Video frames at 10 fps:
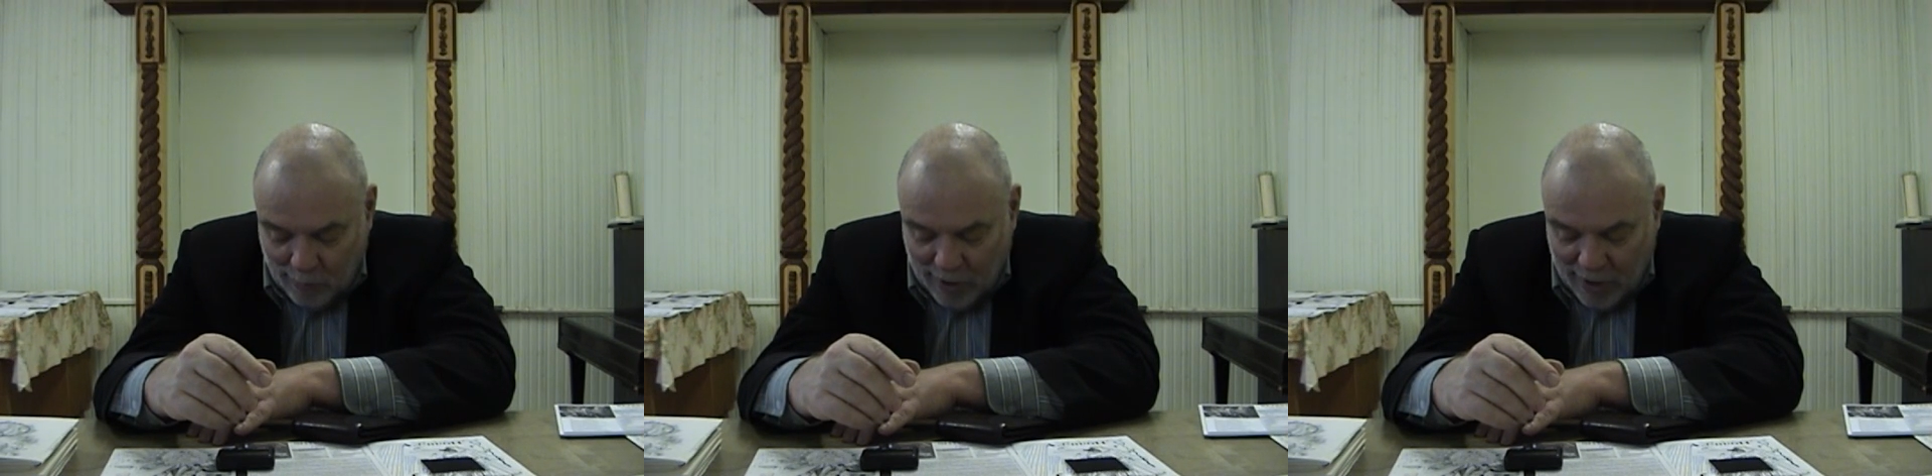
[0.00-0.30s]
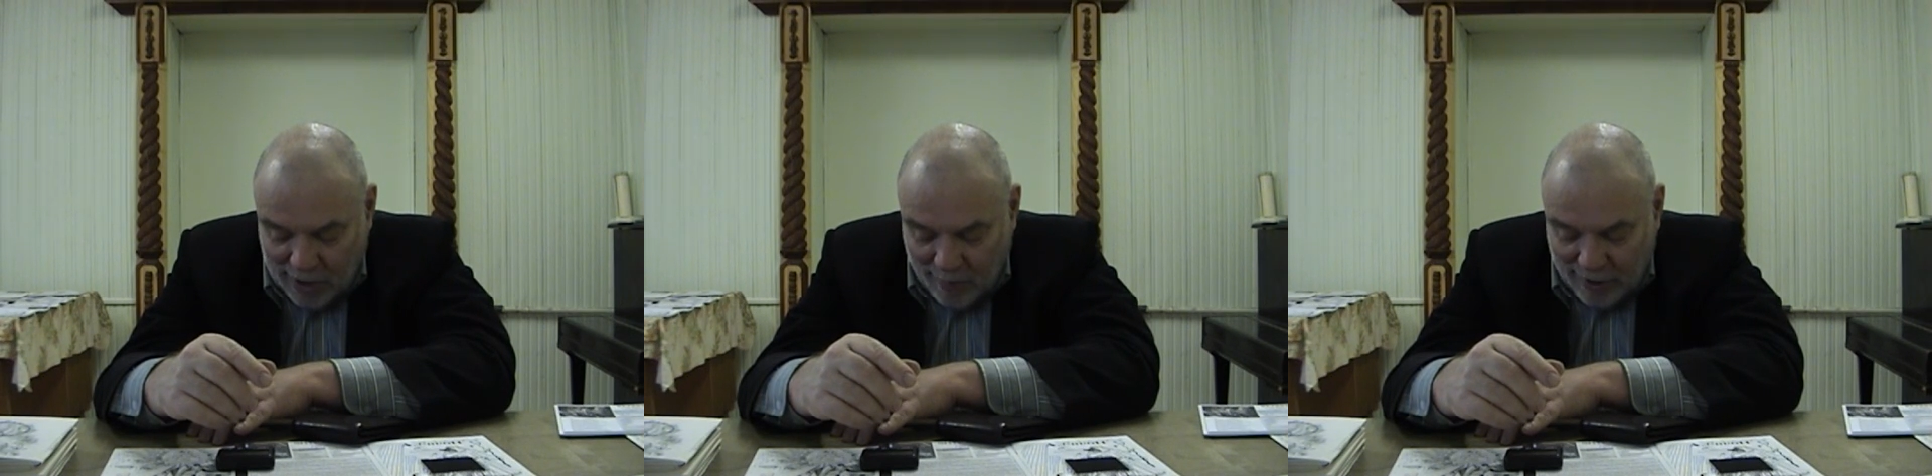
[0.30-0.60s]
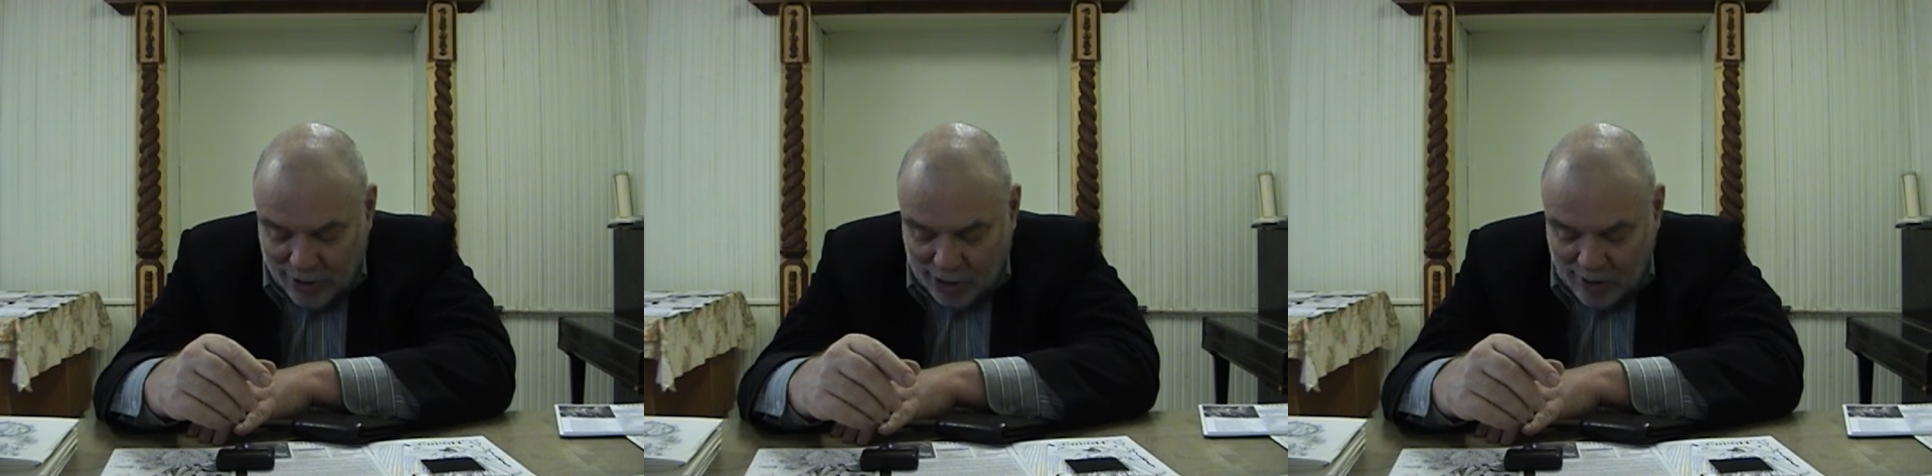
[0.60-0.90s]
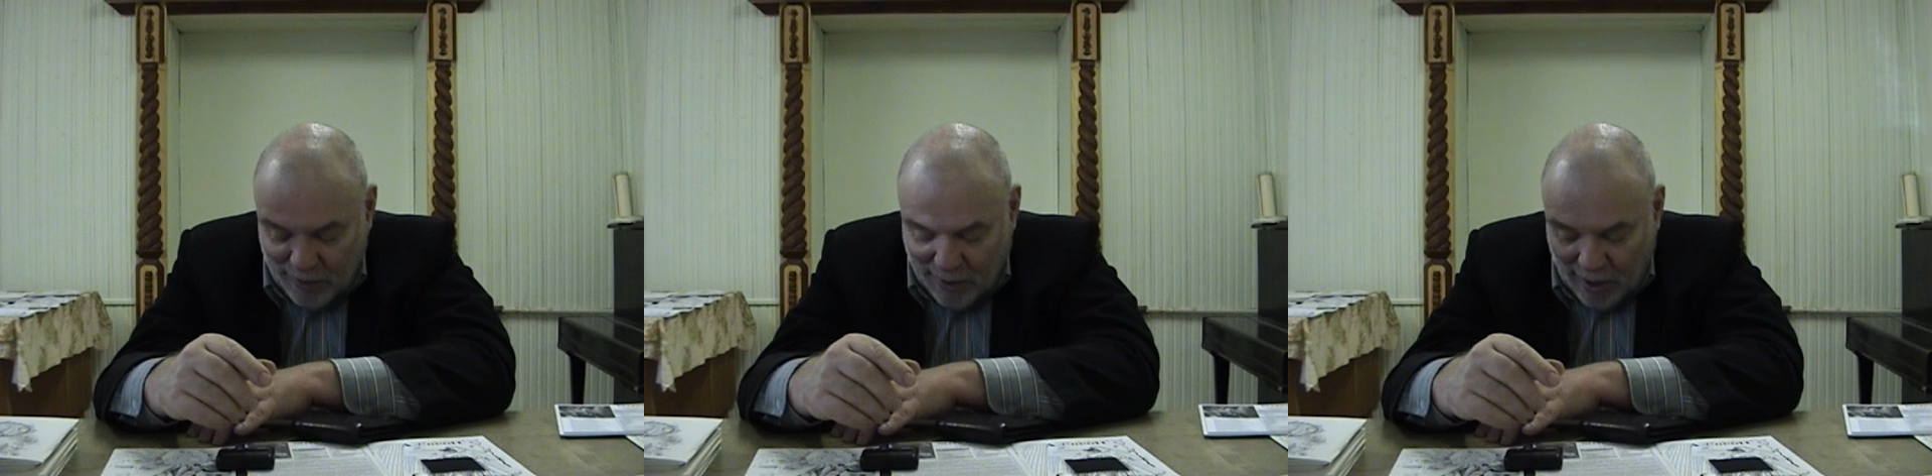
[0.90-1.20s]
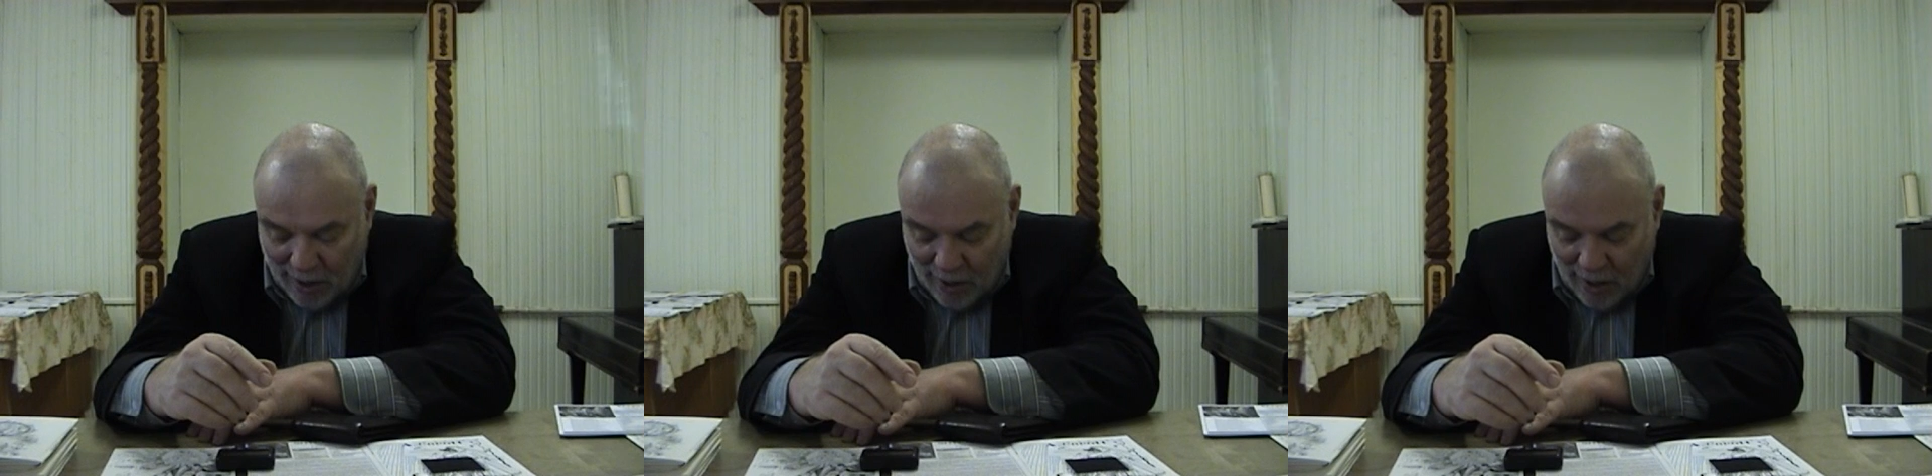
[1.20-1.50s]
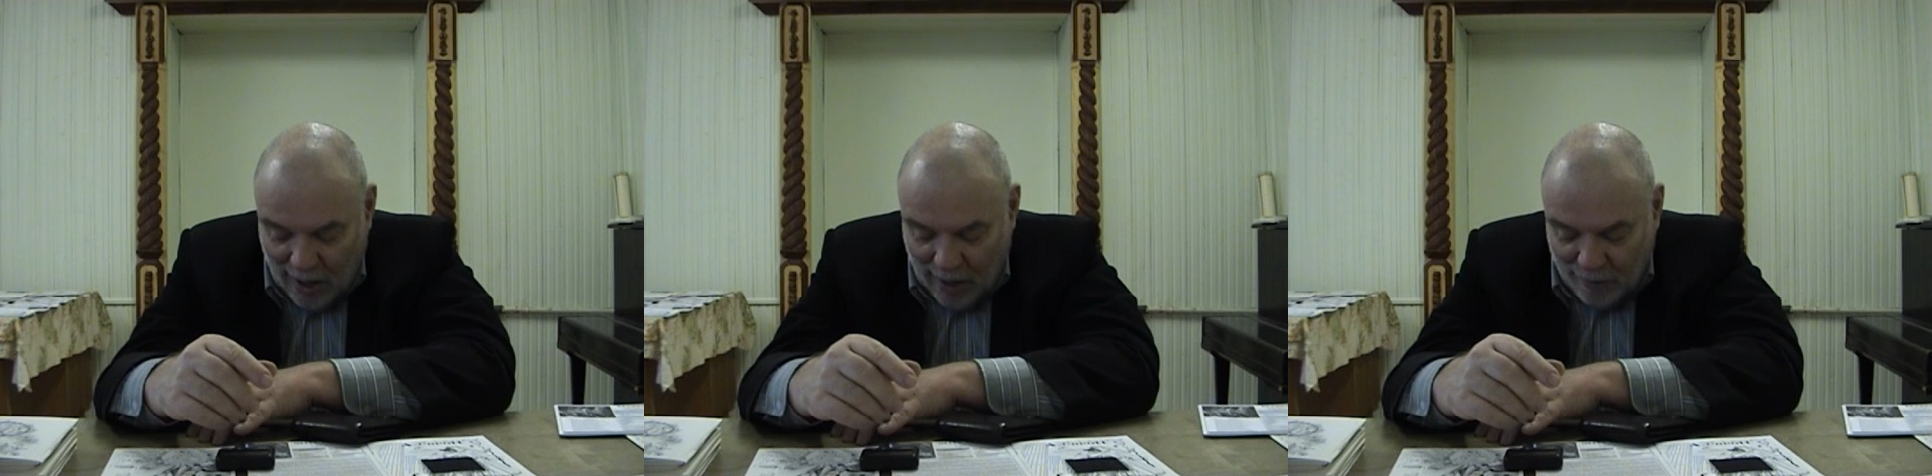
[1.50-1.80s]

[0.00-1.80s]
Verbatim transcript: понятие богочеловека. А